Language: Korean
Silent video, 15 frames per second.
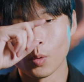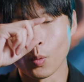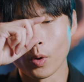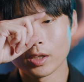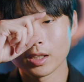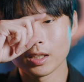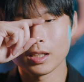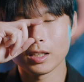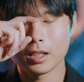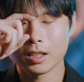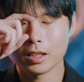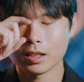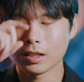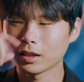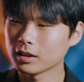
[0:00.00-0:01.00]

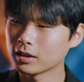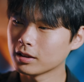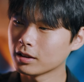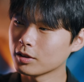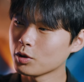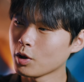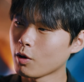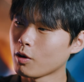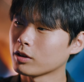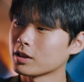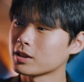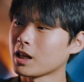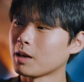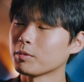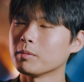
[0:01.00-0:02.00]
웨딩 촬영할 때
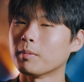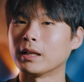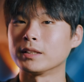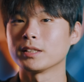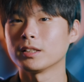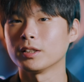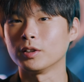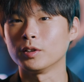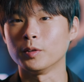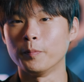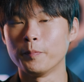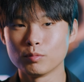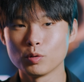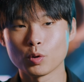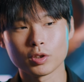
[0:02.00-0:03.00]
사람들 많잖아요
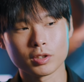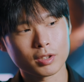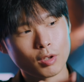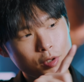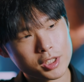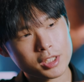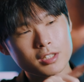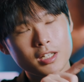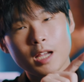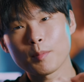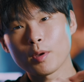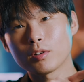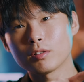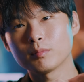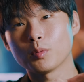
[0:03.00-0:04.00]
물론 터치를
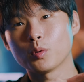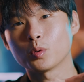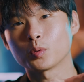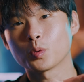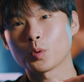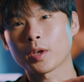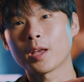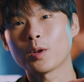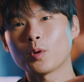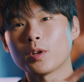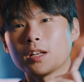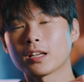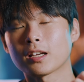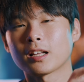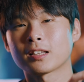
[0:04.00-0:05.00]
하면은 뭐 또
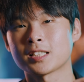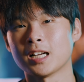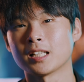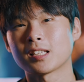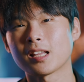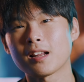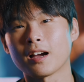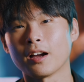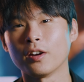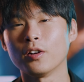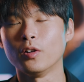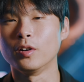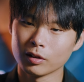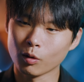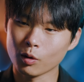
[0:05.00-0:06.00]
캐논이니까 잘
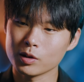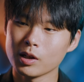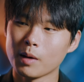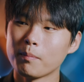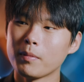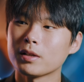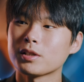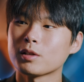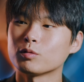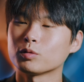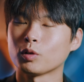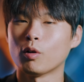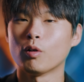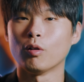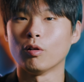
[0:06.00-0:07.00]
따라가요 여기서 한 발자국
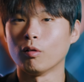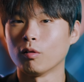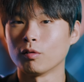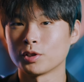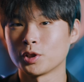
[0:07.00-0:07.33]
더 어,